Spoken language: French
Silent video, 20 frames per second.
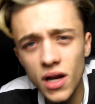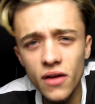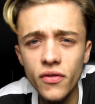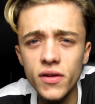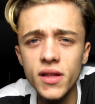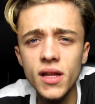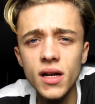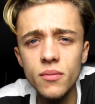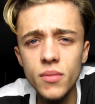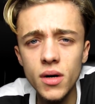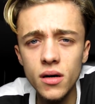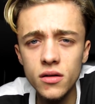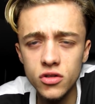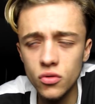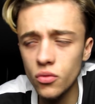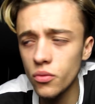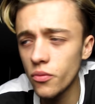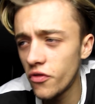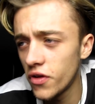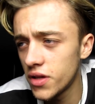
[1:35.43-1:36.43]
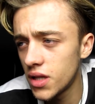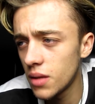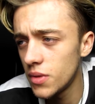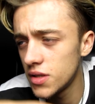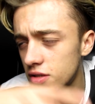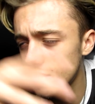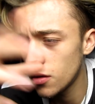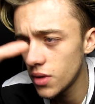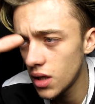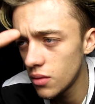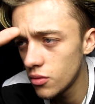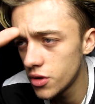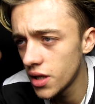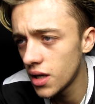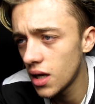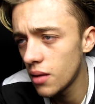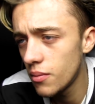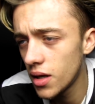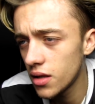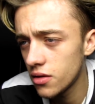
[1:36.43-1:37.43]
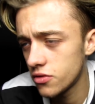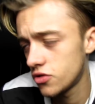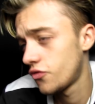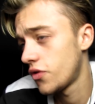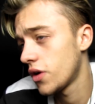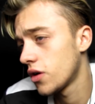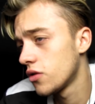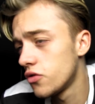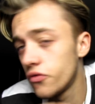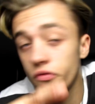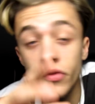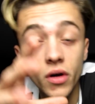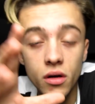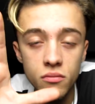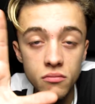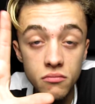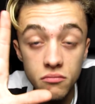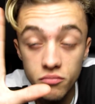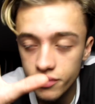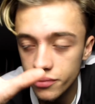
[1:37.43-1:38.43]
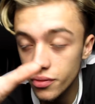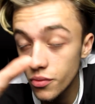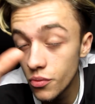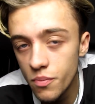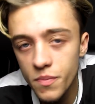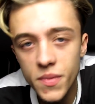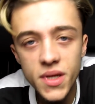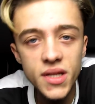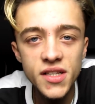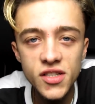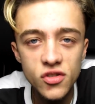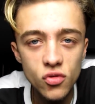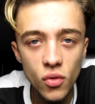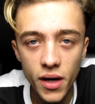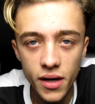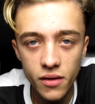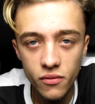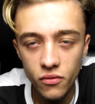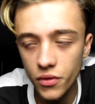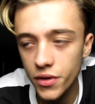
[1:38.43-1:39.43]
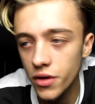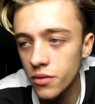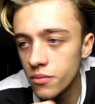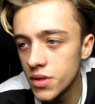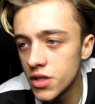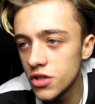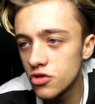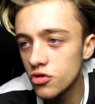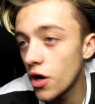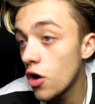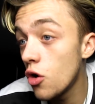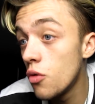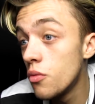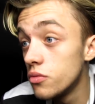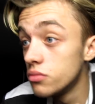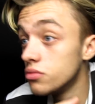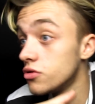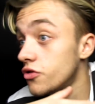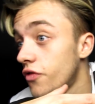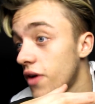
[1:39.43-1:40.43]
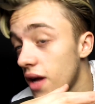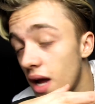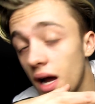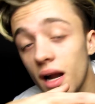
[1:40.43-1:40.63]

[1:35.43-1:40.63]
la fêter là-bas. Je compte fêter mes 100 000 abonnés là-bas. Je vais faire, une, mini soirée, vous voyez, une mini soirée où, je ferai